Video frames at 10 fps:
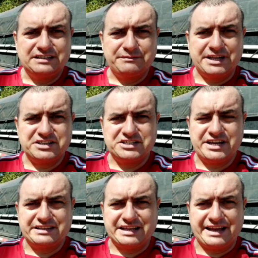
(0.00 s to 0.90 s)
terminar de
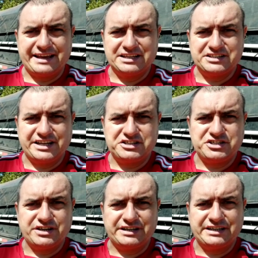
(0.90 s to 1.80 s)
ajeitar ela
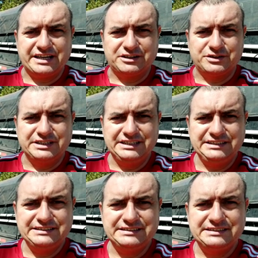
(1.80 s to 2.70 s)
direitinho ali a lona.
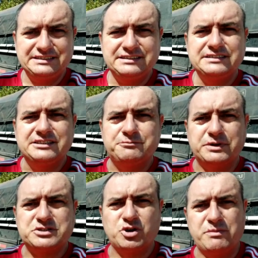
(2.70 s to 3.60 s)

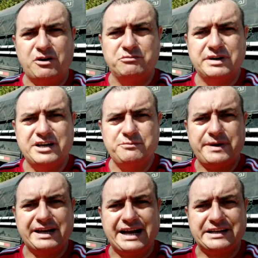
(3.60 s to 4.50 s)
Depois tomar um banho,
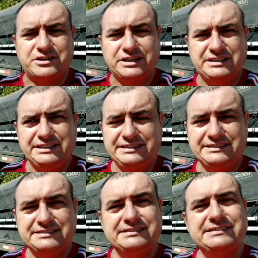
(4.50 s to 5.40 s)
pegar a nota
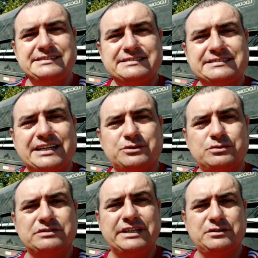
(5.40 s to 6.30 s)
Tá
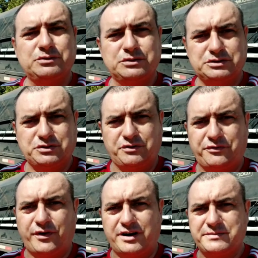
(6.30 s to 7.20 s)
tudo dentro dos
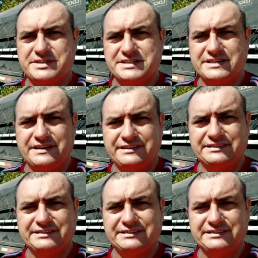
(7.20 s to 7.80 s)
conformes.